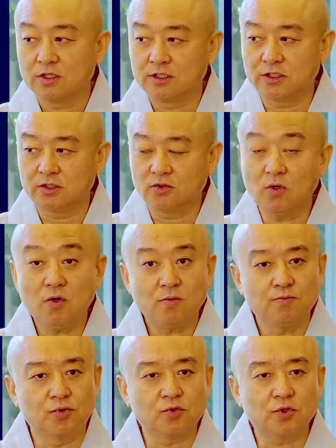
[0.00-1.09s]

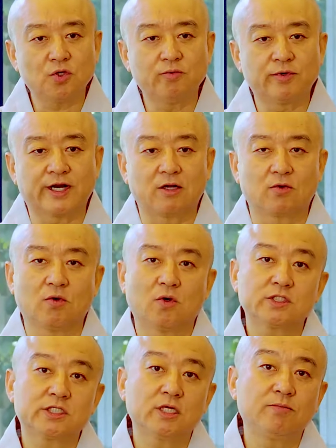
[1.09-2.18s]
그리고 부끄러움을
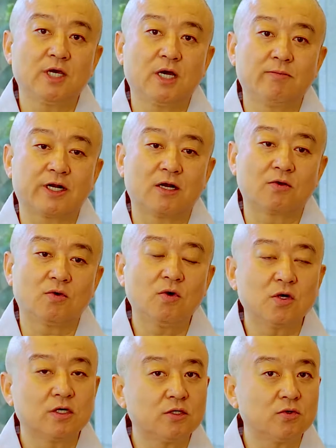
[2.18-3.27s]
알고 창피함을
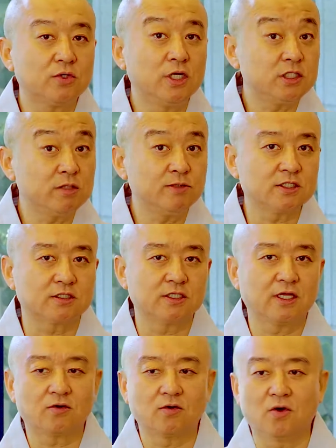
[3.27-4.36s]
알고, 그리고 열심히
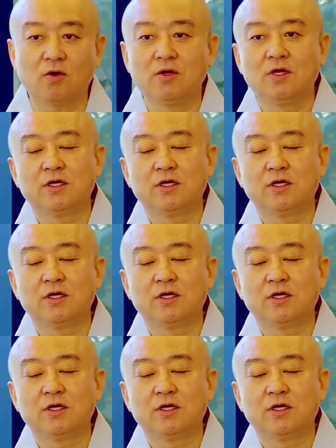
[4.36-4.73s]
정진하고,